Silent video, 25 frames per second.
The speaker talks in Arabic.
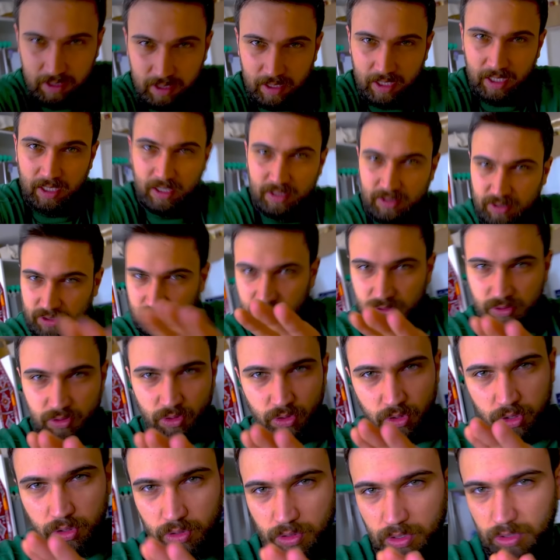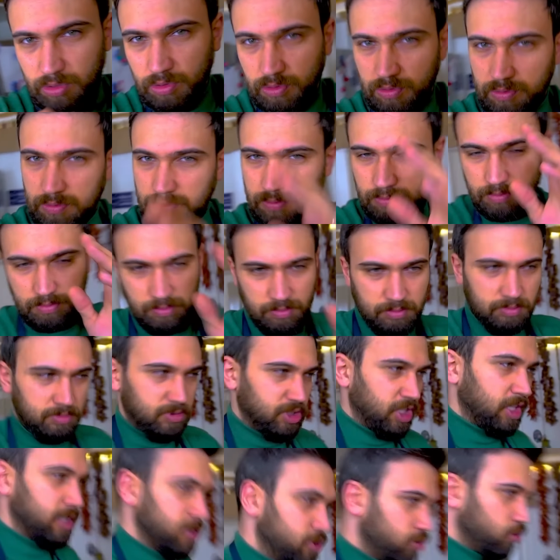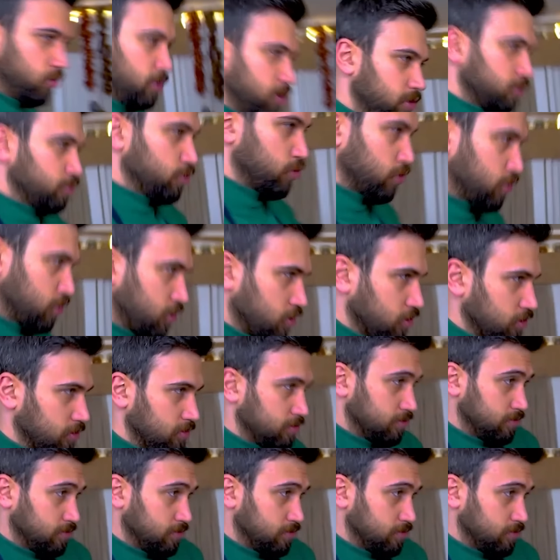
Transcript: خلص روحوا عدوا شكل لي اموركم